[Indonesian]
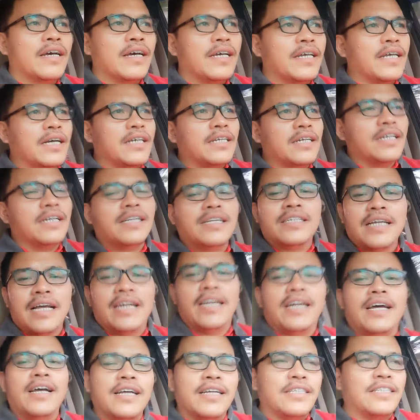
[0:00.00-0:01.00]
yang di
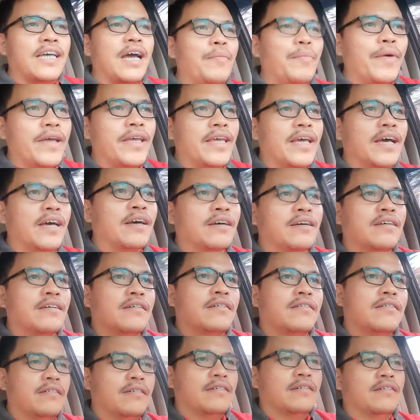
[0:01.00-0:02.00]
sana siapa yang
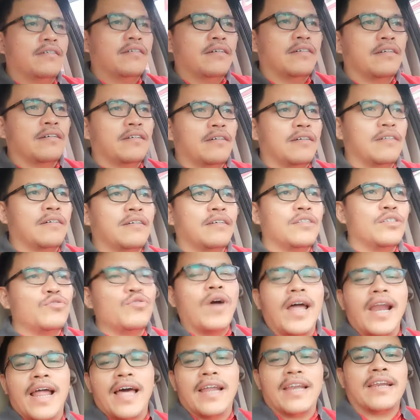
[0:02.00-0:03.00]
uh,
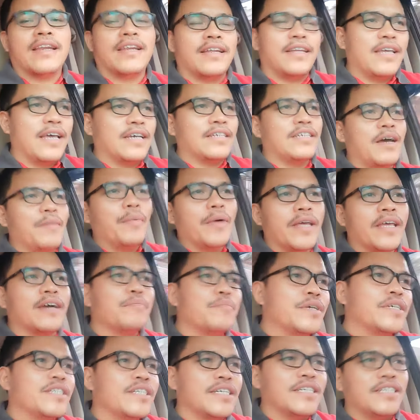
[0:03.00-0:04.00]
jualan ya siapa
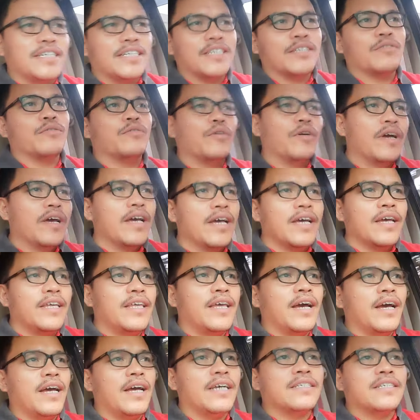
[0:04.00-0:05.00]
yang bisnis di situ
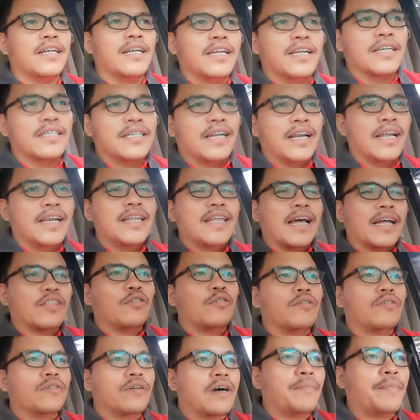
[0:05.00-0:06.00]
ya seller-sellernya
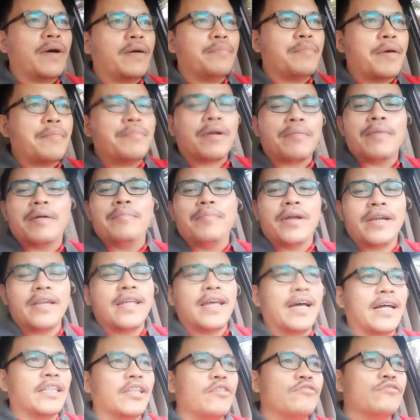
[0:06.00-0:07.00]
atau apa
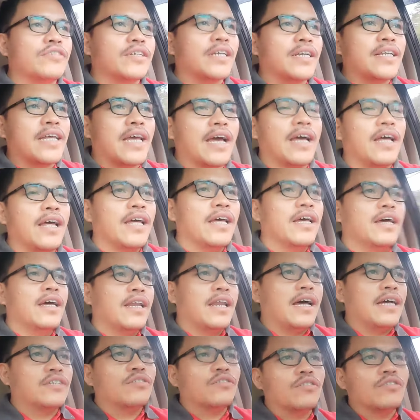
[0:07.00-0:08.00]
member-membernya atau usernya
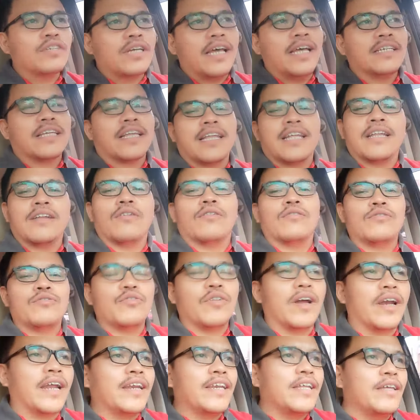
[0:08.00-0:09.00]
nah contoh saya sering loh
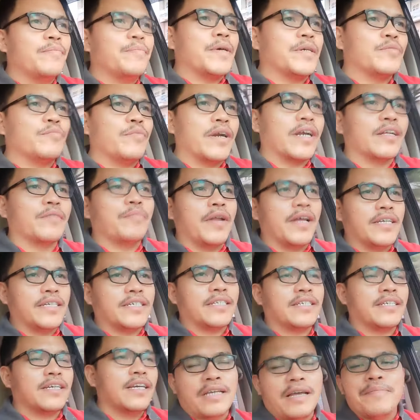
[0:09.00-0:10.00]
jualan di Facebook
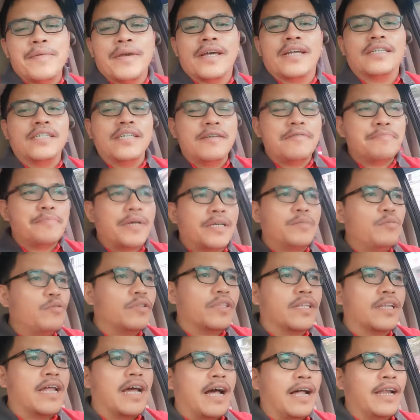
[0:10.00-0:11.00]
Marketplace saya pikir sih
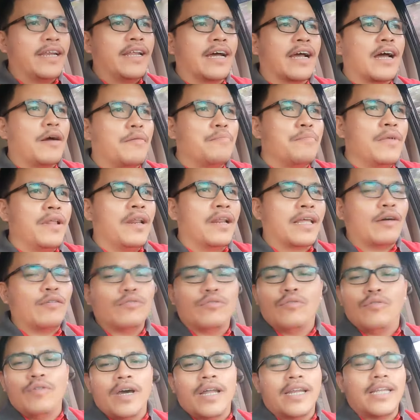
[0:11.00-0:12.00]
Facebook tidak ada ngambil
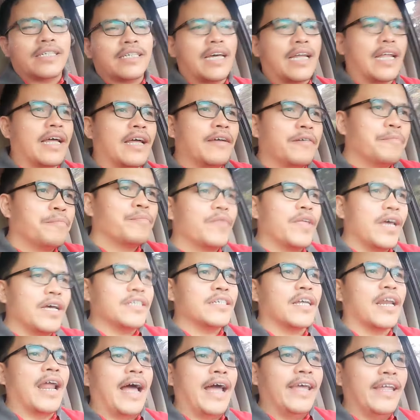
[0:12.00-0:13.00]
keuntungan di sana ya
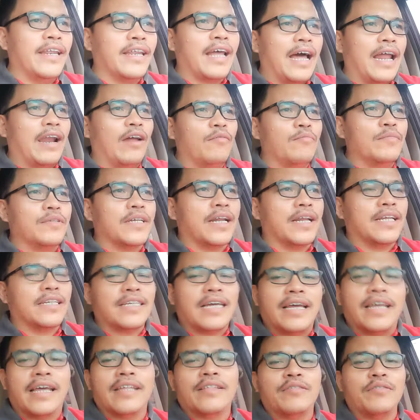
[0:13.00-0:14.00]
selain kalau misalnya
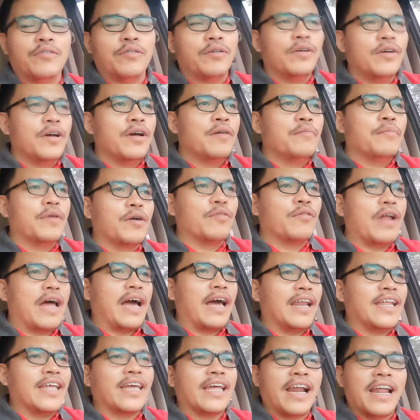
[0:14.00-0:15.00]
saya itu
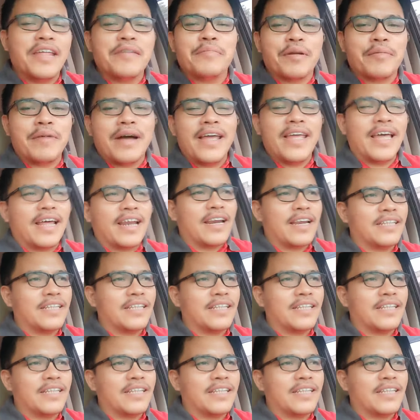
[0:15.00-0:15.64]
menggunakan iklan yang berbayar